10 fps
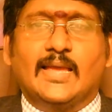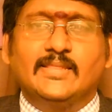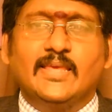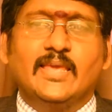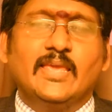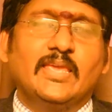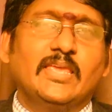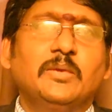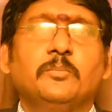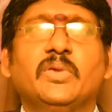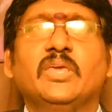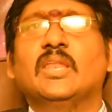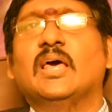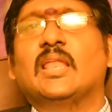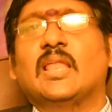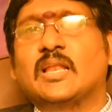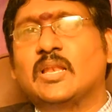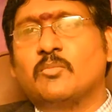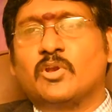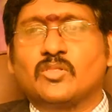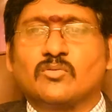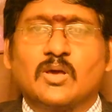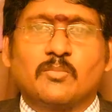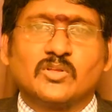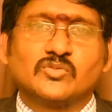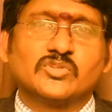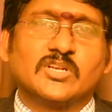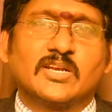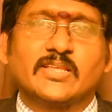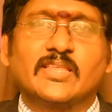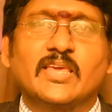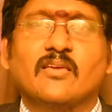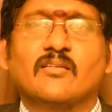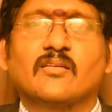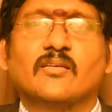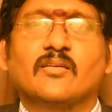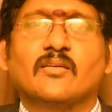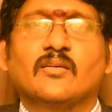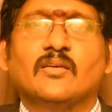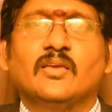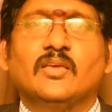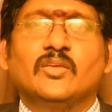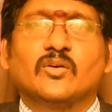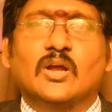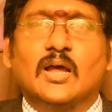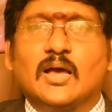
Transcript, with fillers: అయితే ఈ మీన లగ్నం అనేది కూడా మనం చూసినట్టయితే ఒక